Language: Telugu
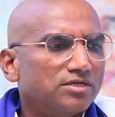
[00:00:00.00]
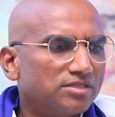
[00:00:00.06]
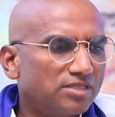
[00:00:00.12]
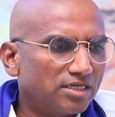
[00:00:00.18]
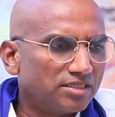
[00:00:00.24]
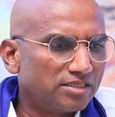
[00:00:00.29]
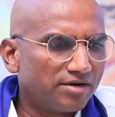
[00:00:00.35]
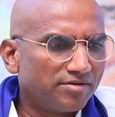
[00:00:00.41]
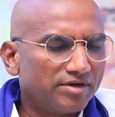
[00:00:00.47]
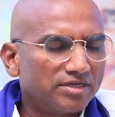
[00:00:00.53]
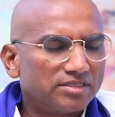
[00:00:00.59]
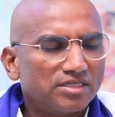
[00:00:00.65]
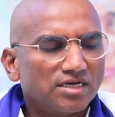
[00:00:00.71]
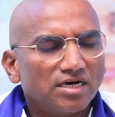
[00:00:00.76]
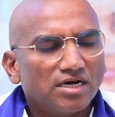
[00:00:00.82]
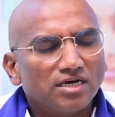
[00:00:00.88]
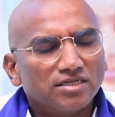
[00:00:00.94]
దాని
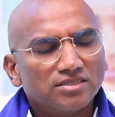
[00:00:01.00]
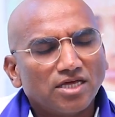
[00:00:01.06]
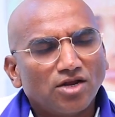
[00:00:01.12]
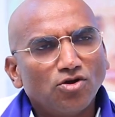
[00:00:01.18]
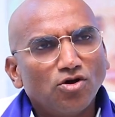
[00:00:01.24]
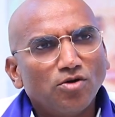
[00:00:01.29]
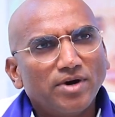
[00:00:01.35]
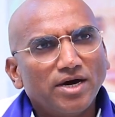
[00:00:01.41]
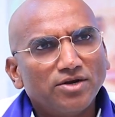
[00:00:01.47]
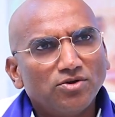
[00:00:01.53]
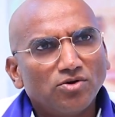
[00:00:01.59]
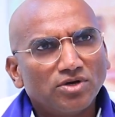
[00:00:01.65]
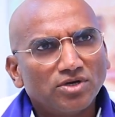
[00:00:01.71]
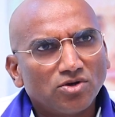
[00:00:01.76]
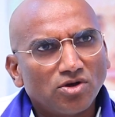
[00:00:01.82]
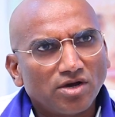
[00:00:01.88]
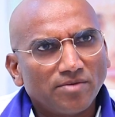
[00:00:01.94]
తర్వాత తనోబా అని
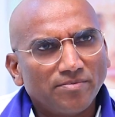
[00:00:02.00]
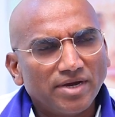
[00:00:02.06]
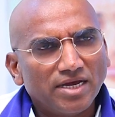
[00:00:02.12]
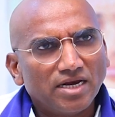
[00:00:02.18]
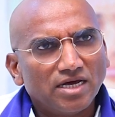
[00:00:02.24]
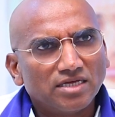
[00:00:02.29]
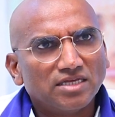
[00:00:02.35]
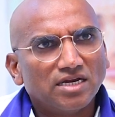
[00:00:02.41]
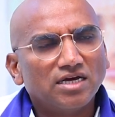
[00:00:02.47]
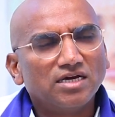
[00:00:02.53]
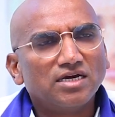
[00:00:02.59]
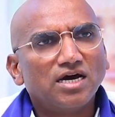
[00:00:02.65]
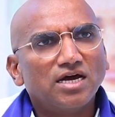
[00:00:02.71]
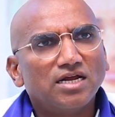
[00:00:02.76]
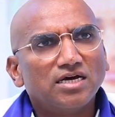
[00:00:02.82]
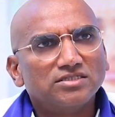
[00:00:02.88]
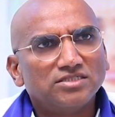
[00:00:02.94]
ఇంకొక మహిళ
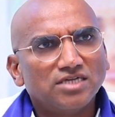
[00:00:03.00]
తెలంగాణ